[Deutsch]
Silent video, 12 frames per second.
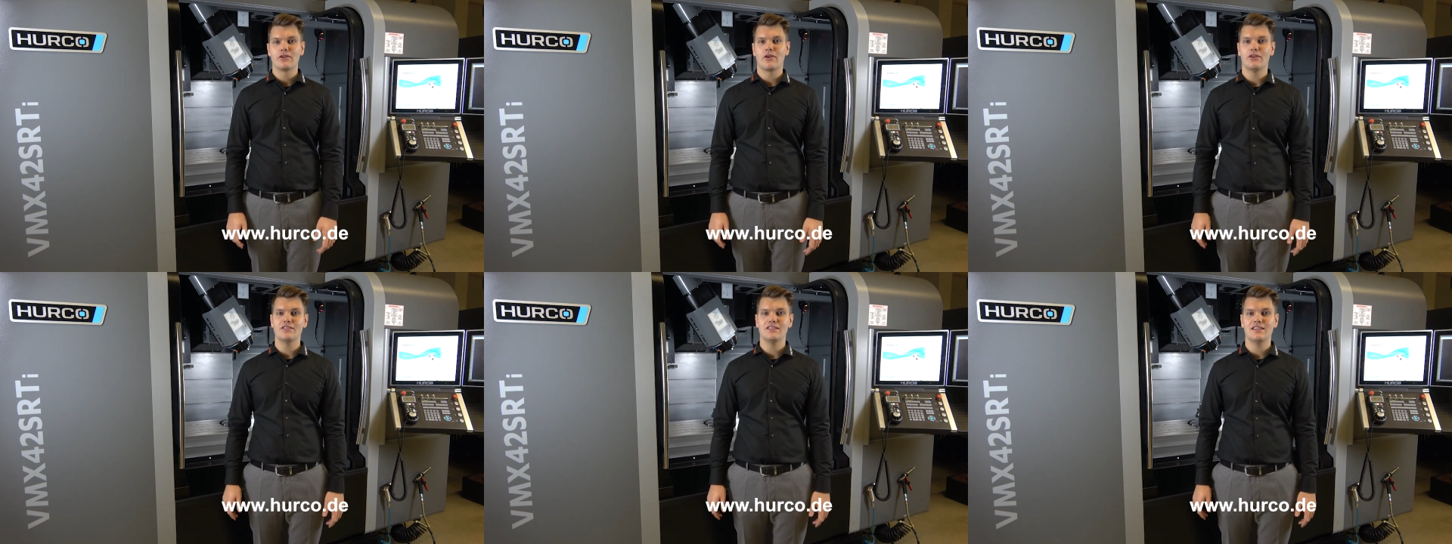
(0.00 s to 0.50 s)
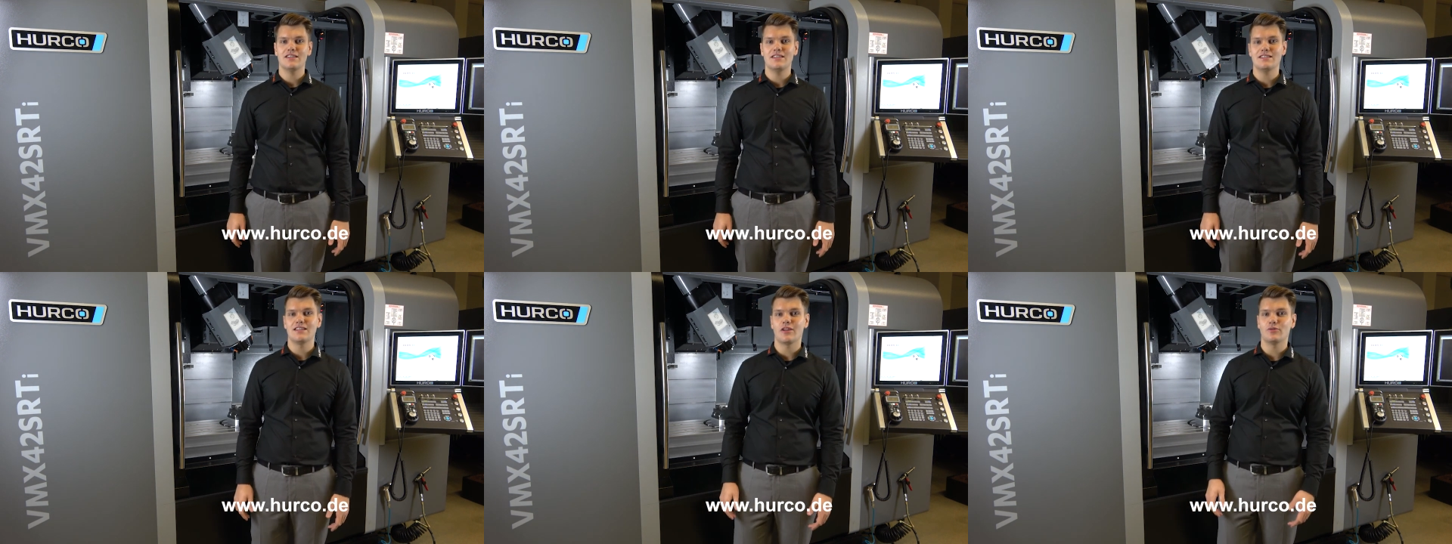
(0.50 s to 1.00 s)
können Sie
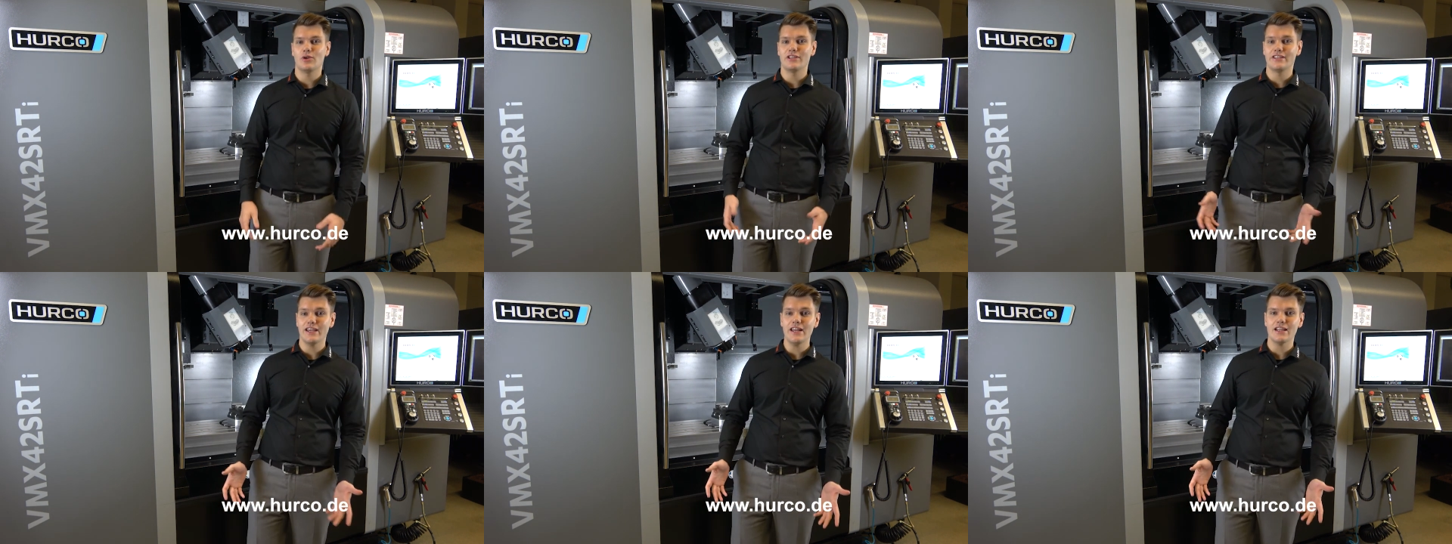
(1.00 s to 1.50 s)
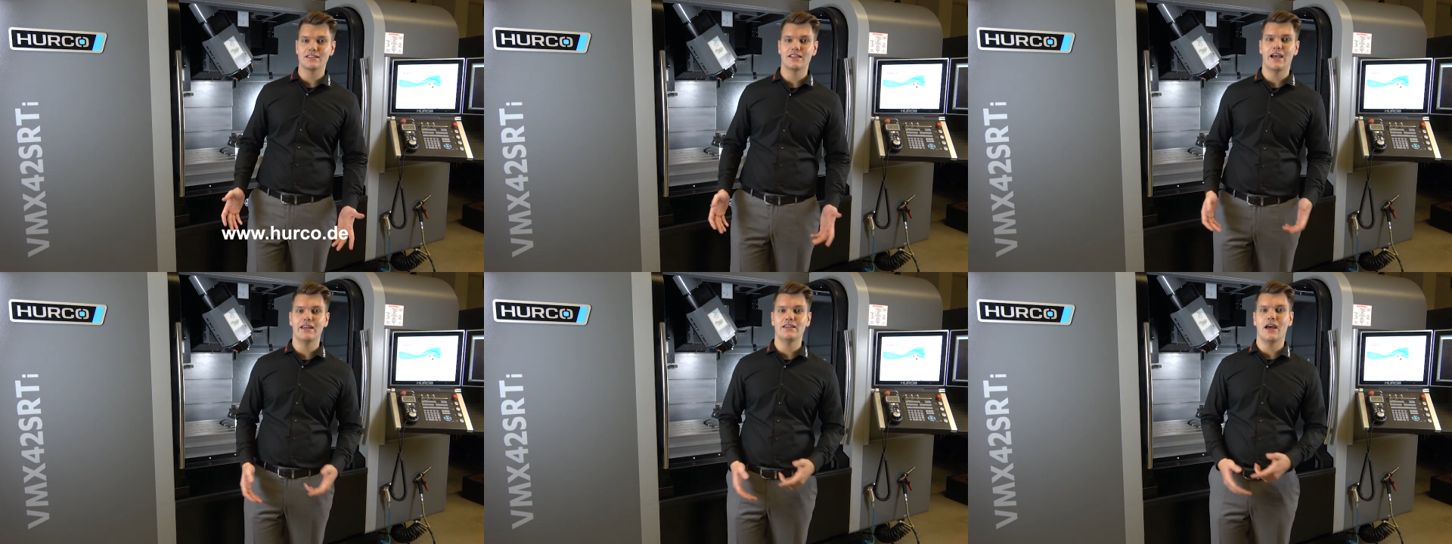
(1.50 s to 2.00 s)
diese natürlich
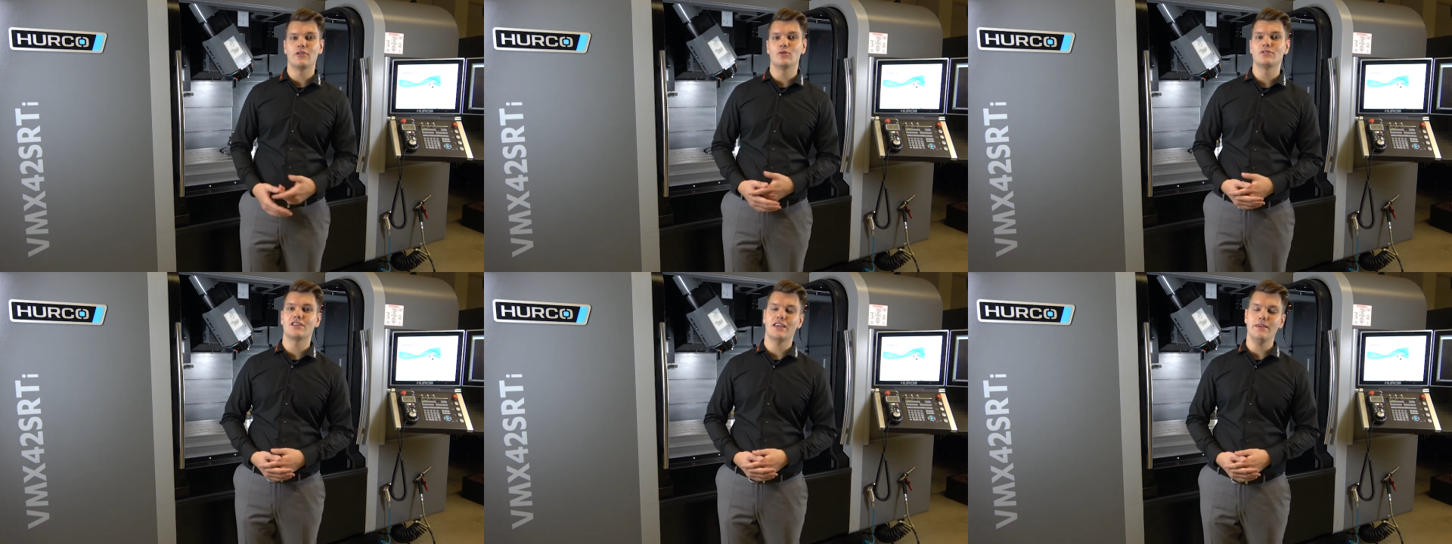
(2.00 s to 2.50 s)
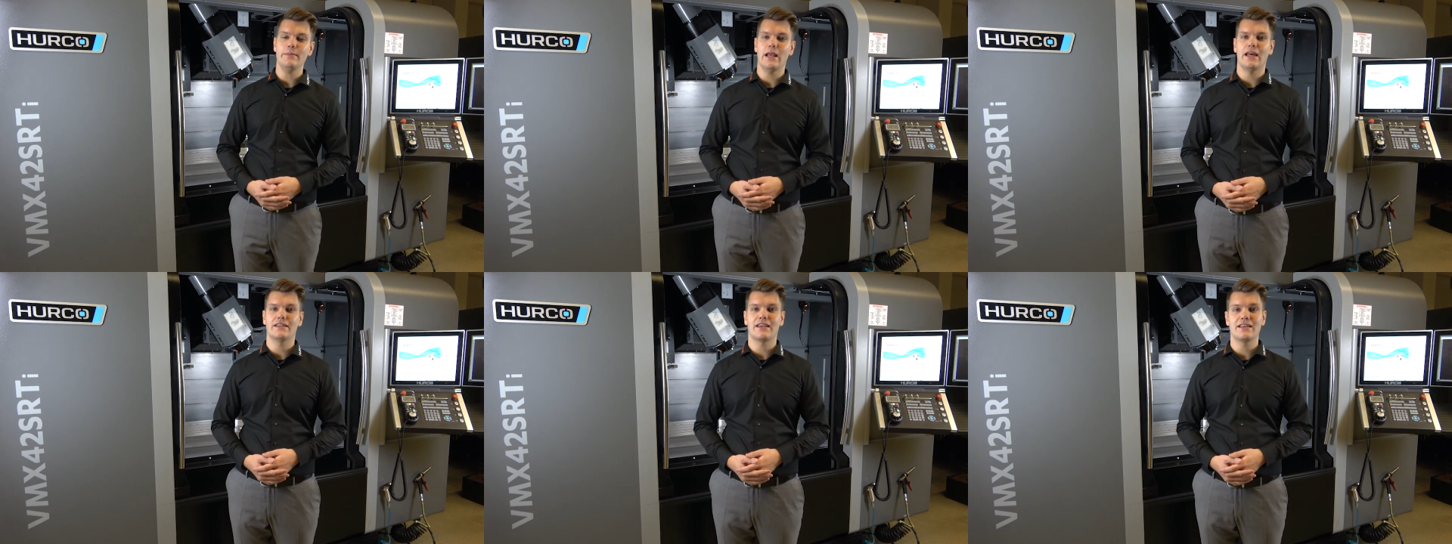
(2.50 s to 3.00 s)
jederzeit an unsere
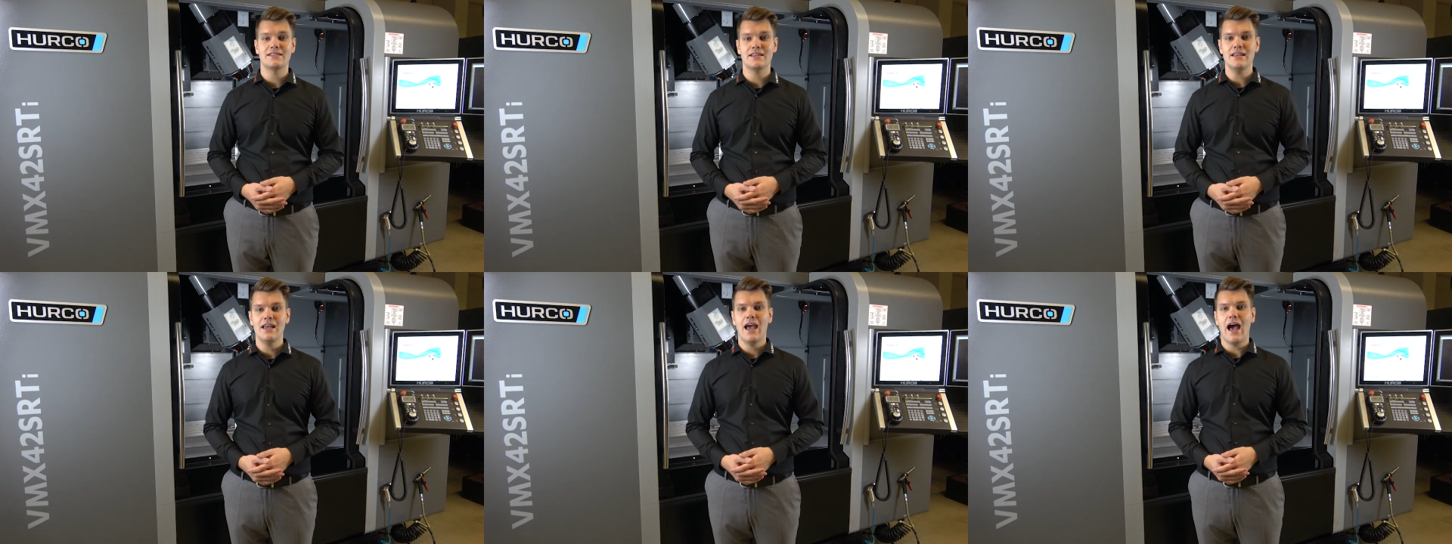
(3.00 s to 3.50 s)
E-Mail-Adresse